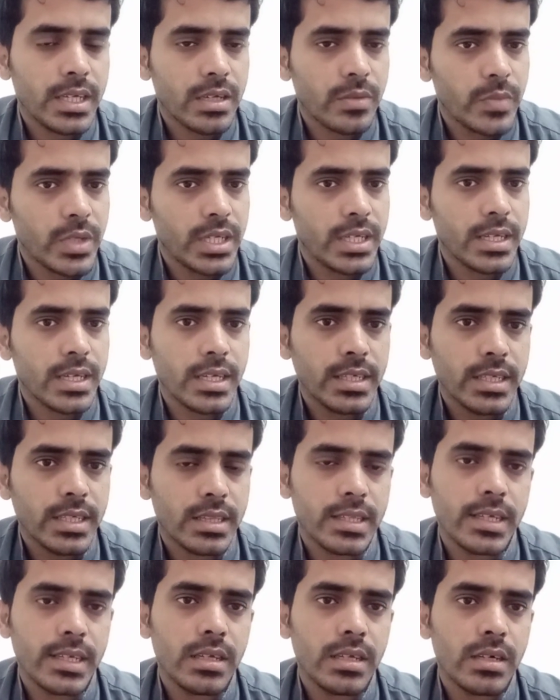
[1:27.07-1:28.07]
एक महीने के लिए
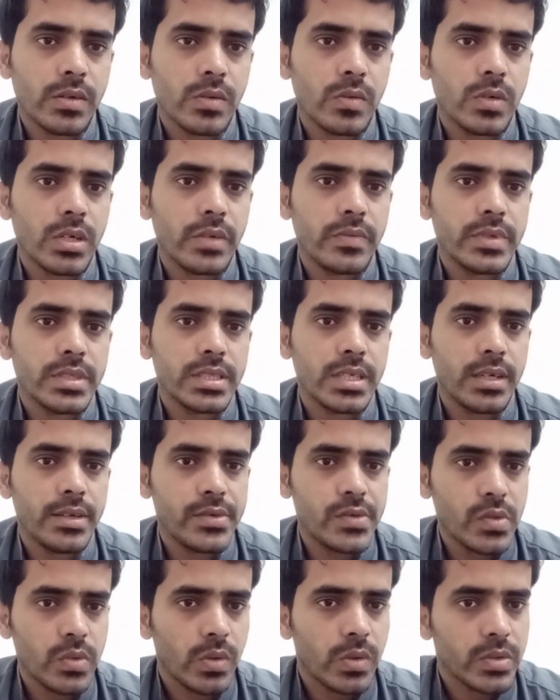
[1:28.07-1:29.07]
तीन लड़कों के वीज़े
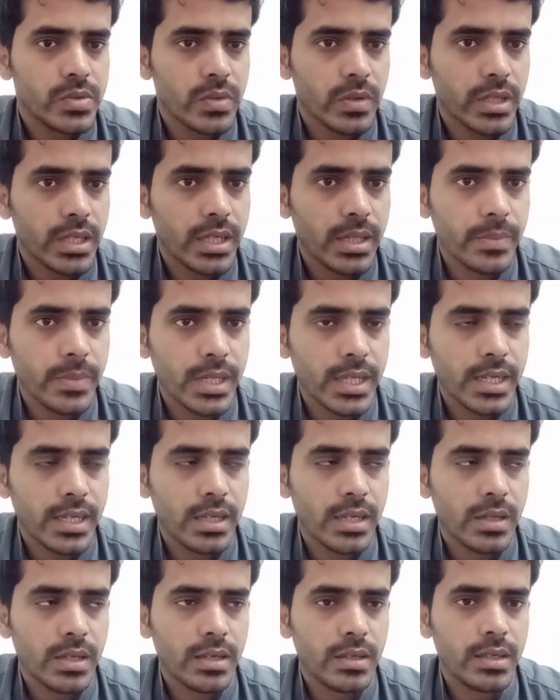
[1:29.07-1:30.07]
इशू हो चुके हैं
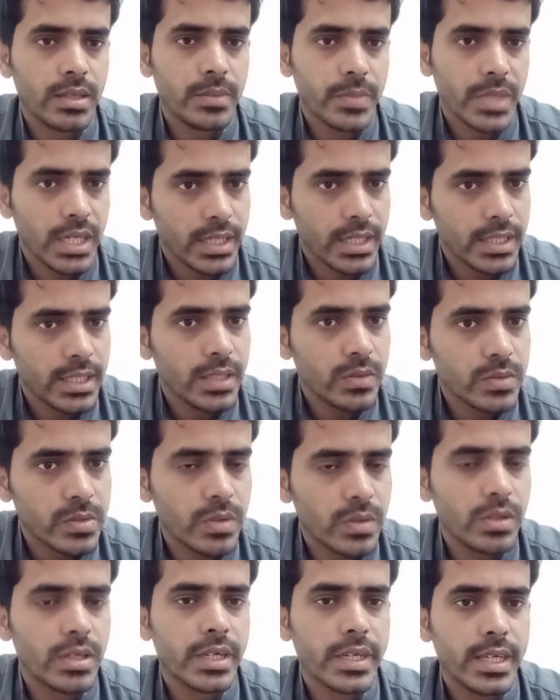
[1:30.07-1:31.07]
मैंने मैंने ही
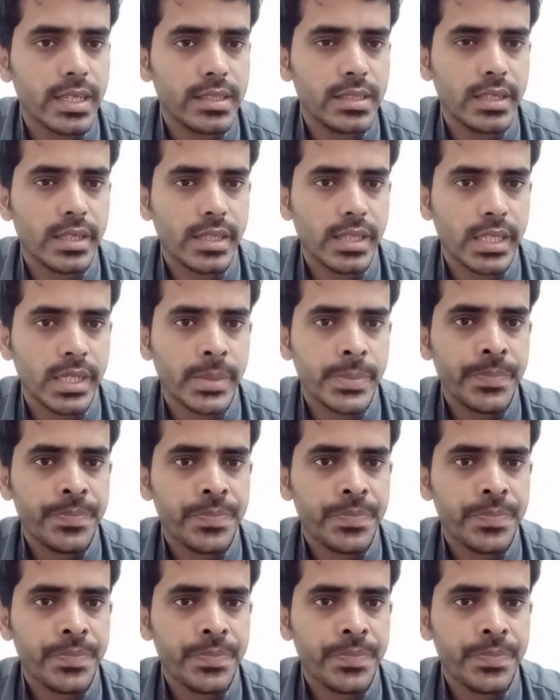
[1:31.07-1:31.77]
उसको लड़के दिए थे